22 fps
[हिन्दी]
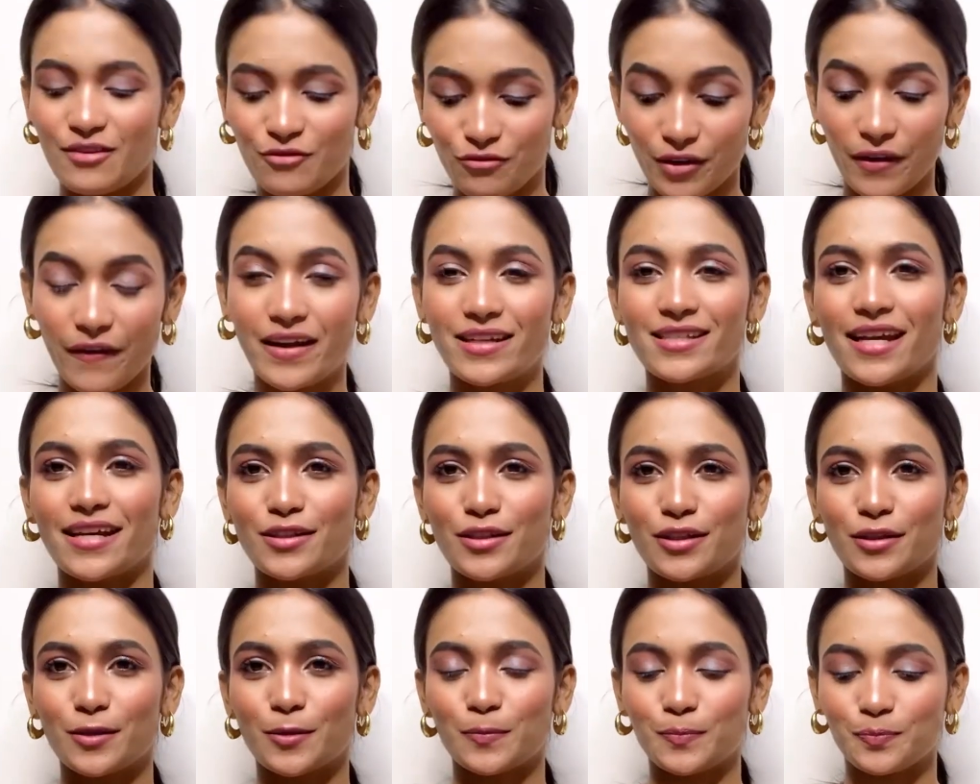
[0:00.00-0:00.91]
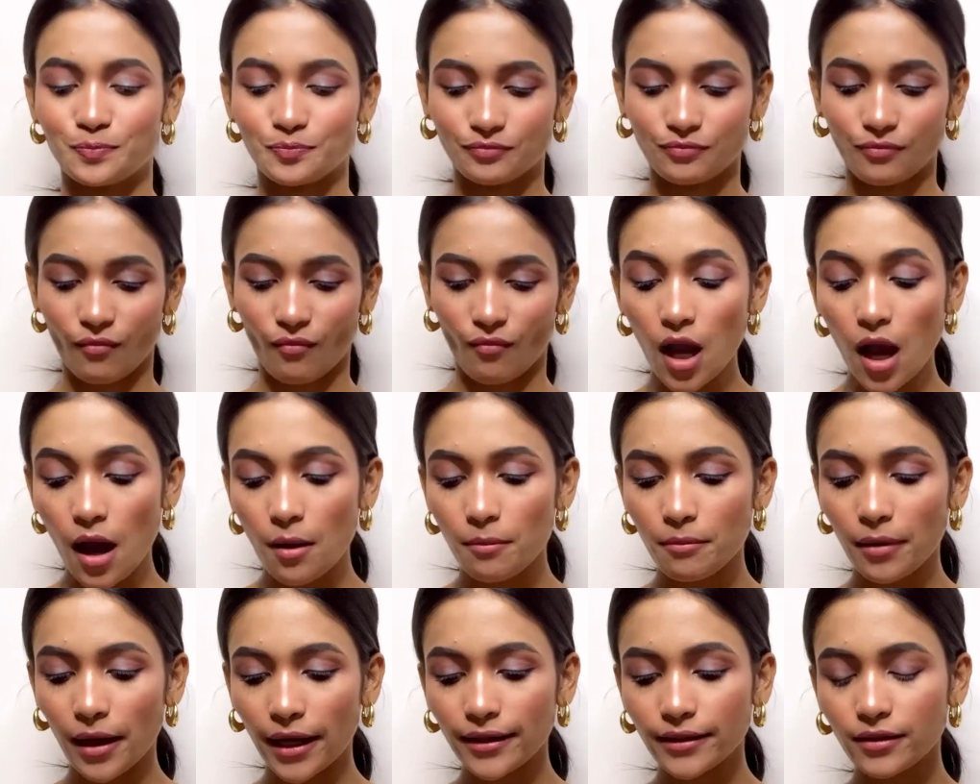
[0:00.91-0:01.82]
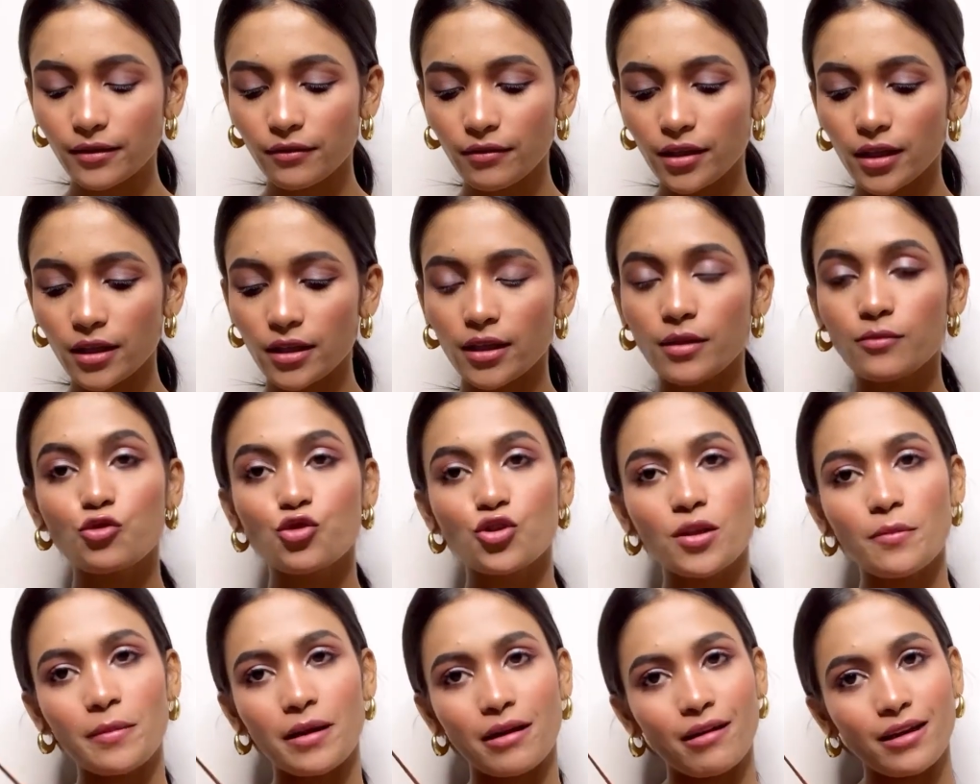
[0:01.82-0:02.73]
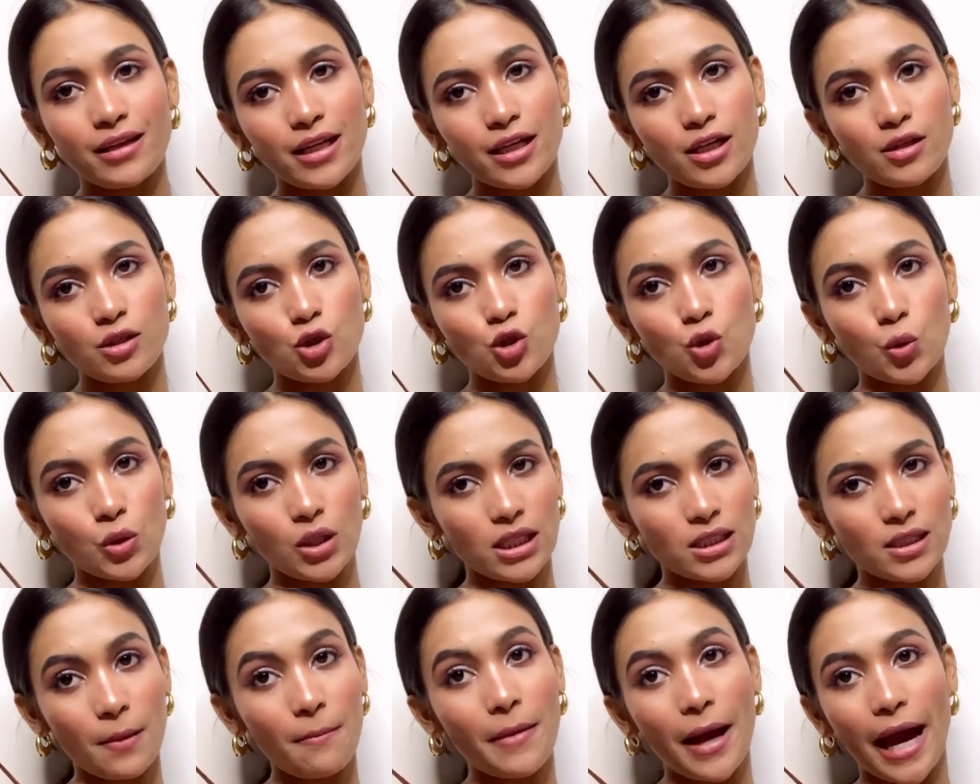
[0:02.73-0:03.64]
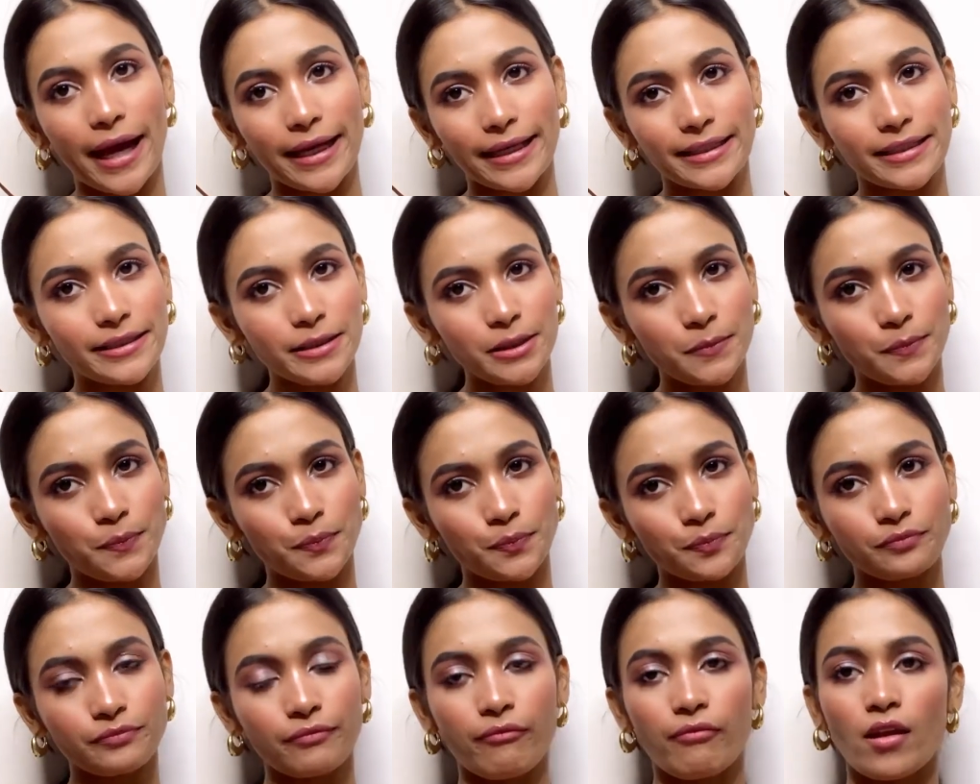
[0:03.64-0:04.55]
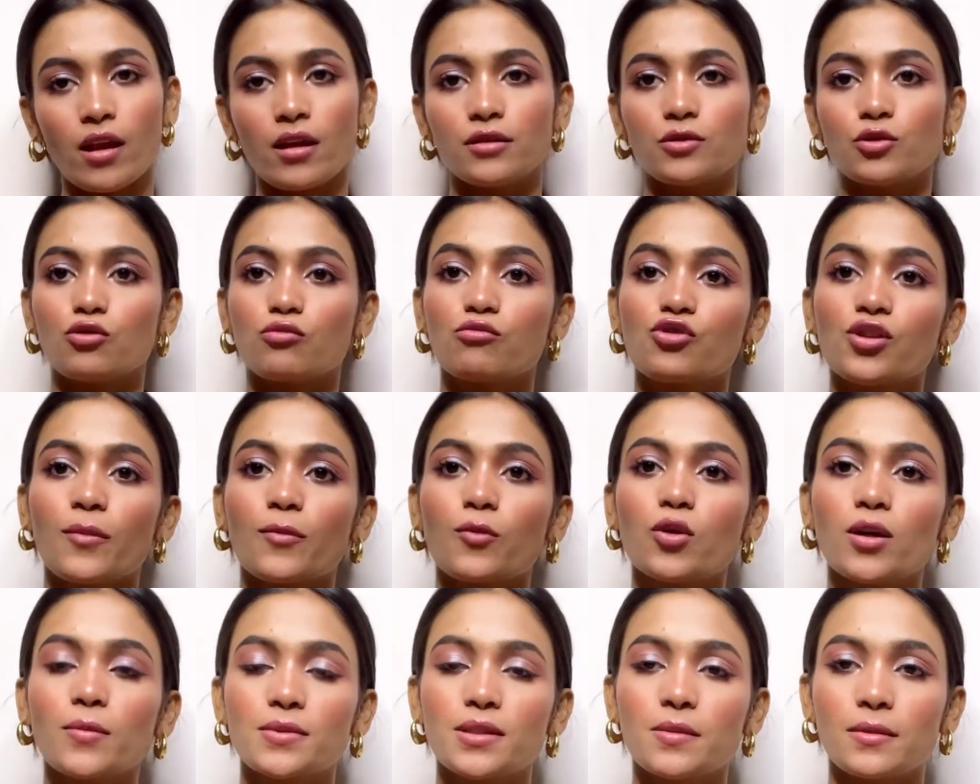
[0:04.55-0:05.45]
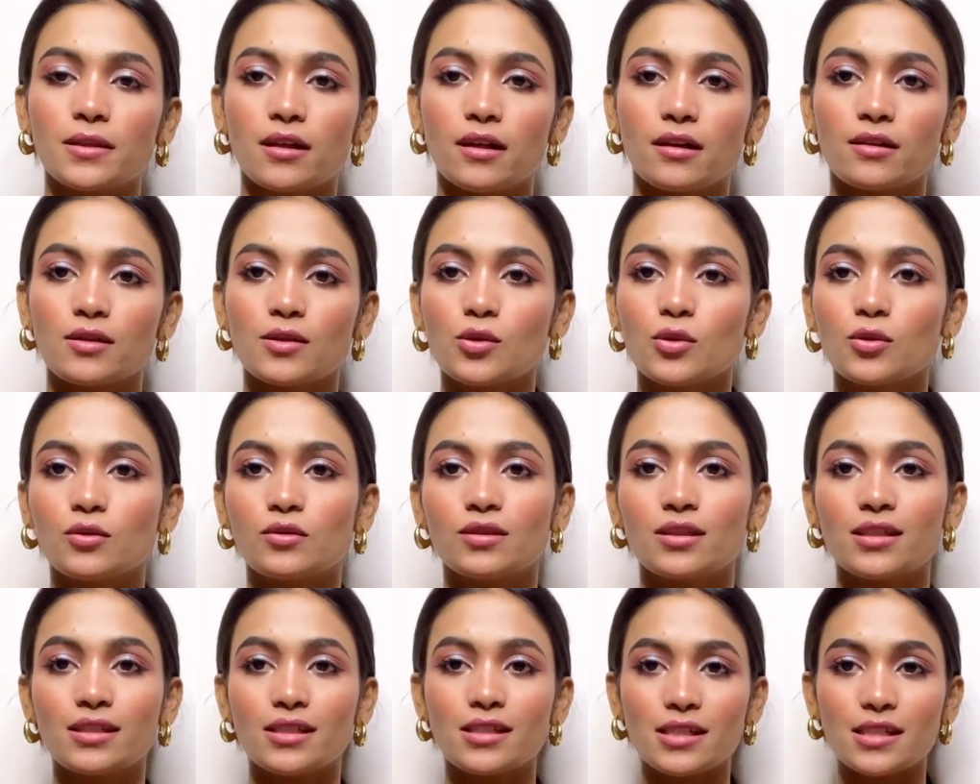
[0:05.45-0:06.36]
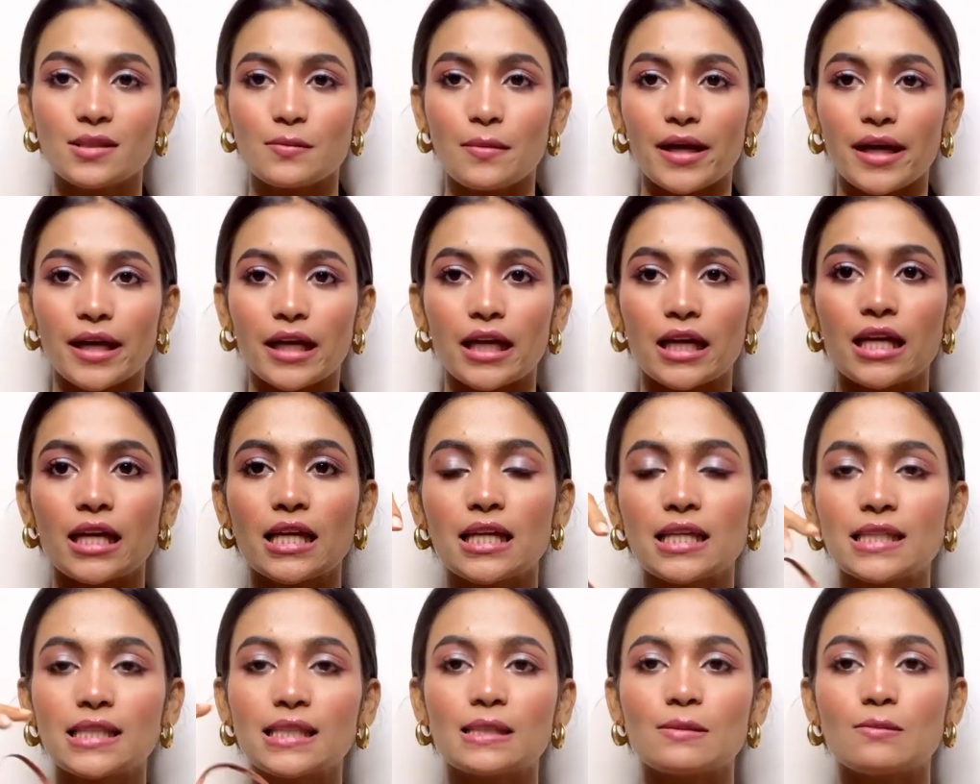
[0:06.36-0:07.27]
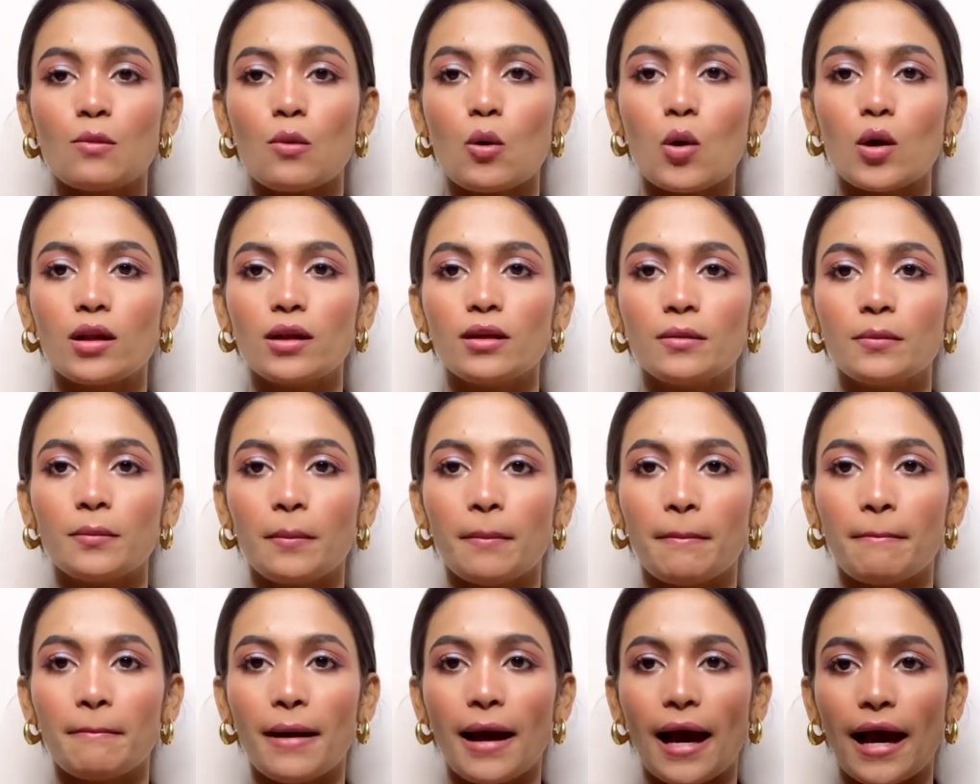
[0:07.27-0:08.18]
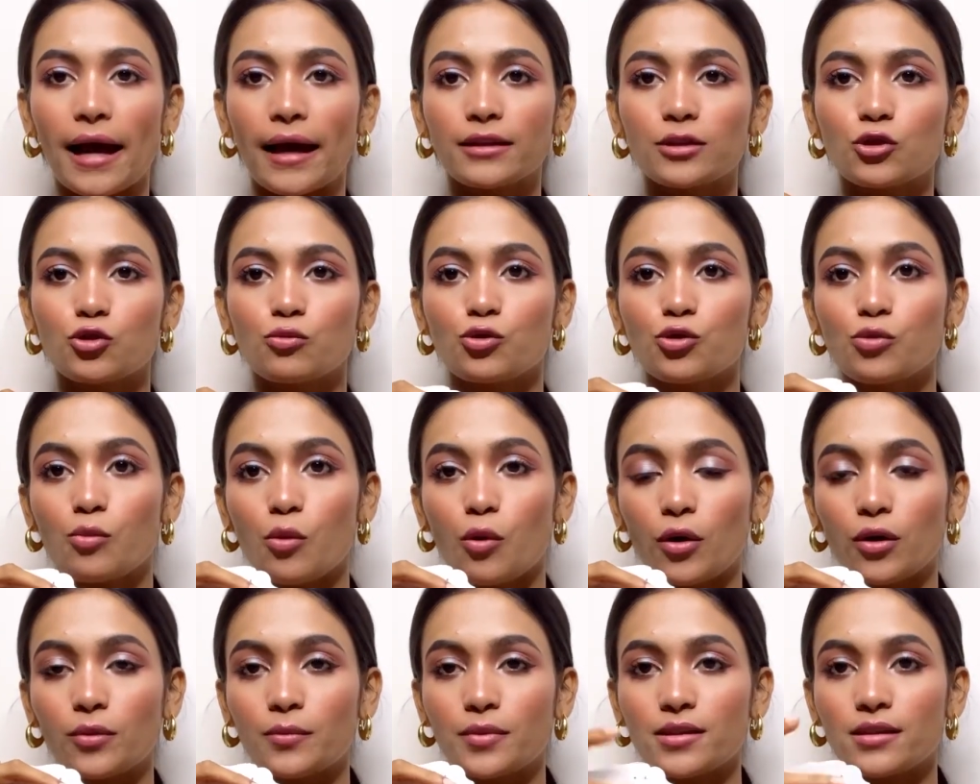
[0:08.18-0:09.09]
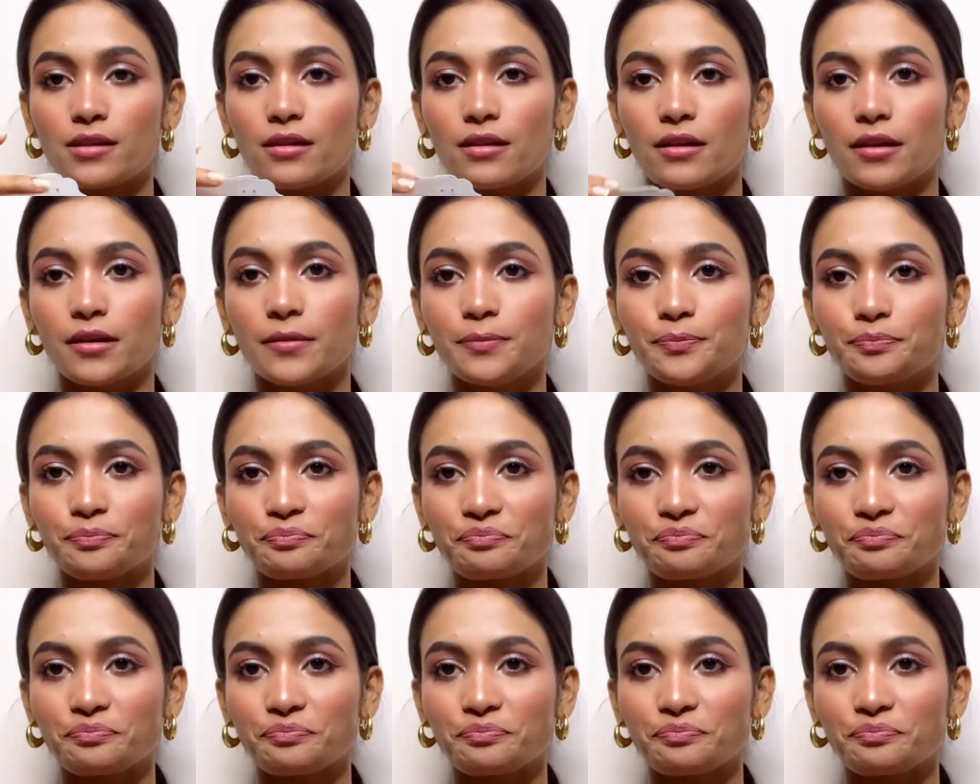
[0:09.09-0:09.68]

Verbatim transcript: very excited by the way ye mujhe mera ye छोटा sa bag hai जो मुझे आपको कब से बताना सो दिस इज माई स्मॉल बैग जो मुझे बहुत पसंद है